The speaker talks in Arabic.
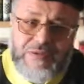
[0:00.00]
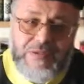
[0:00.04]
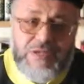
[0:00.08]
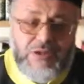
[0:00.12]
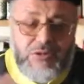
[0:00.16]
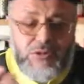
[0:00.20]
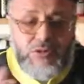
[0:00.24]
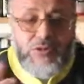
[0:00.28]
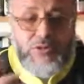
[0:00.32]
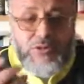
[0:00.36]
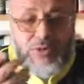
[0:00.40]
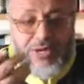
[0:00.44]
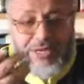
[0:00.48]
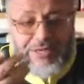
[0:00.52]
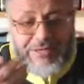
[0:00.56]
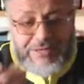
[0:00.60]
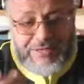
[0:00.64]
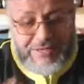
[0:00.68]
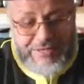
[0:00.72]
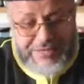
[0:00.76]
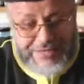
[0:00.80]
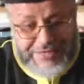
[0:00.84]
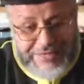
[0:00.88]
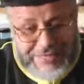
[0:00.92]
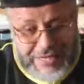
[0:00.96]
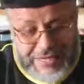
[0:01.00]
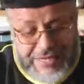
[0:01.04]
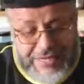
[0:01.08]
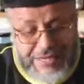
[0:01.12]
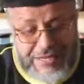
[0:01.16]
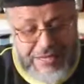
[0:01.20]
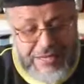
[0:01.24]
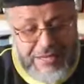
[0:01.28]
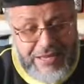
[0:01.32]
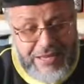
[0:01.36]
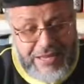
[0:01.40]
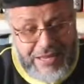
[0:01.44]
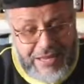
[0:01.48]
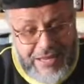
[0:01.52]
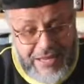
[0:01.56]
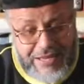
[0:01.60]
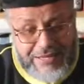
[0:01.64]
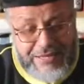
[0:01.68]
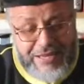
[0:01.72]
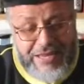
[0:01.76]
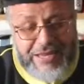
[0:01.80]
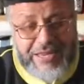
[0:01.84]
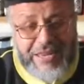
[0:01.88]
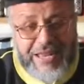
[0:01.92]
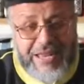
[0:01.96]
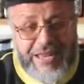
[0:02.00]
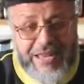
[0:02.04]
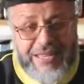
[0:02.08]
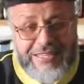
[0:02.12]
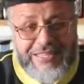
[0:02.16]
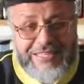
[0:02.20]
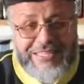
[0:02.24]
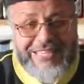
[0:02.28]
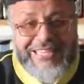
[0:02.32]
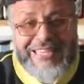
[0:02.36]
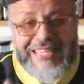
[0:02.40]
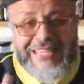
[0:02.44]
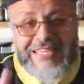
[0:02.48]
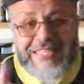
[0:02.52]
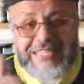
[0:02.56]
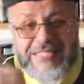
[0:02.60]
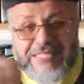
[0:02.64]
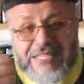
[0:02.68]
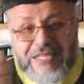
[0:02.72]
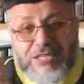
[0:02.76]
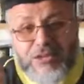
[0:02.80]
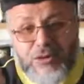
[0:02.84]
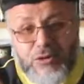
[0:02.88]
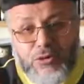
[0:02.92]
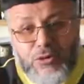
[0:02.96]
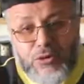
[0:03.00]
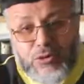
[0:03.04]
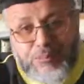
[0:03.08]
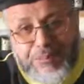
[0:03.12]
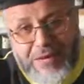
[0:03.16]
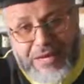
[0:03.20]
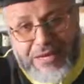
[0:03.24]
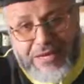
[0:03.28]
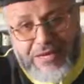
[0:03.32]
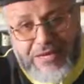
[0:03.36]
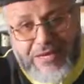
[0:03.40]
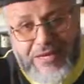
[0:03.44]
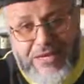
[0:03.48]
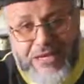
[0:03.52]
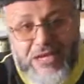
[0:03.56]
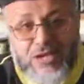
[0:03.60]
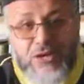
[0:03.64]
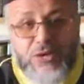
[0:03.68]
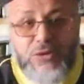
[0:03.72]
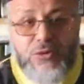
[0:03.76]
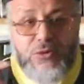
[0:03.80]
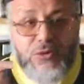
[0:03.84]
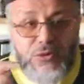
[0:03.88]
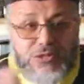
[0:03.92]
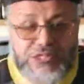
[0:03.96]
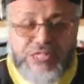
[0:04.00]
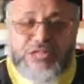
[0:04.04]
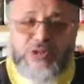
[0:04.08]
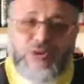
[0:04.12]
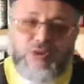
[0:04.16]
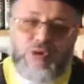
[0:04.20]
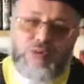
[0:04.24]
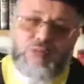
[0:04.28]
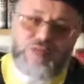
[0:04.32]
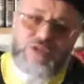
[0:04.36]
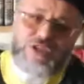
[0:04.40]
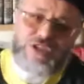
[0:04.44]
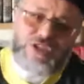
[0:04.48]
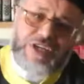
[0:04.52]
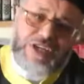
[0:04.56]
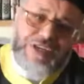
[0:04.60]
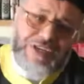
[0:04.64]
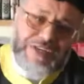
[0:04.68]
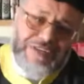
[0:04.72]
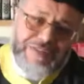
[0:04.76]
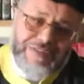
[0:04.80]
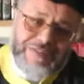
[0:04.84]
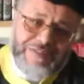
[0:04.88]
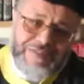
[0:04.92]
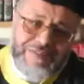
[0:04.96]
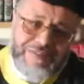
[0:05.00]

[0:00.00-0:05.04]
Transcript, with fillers: العنوان ديال هذه الحلقة هذه صدق البائع وصدق المشتري